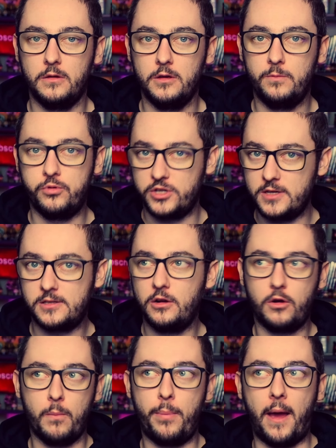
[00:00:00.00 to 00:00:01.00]
i później jest
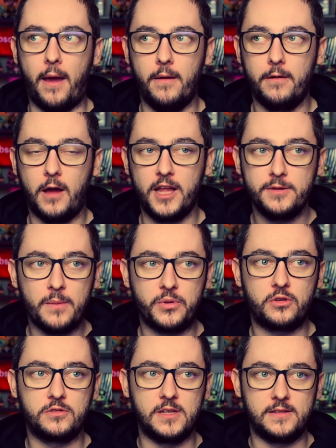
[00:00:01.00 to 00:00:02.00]
tylko B, a nie ma po
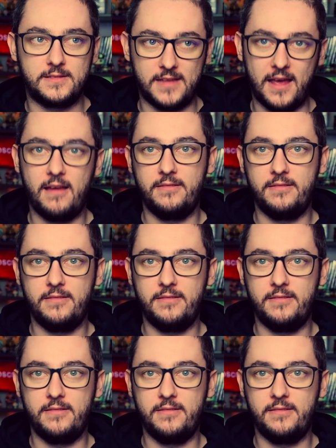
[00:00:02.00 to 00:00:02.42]
drodze C,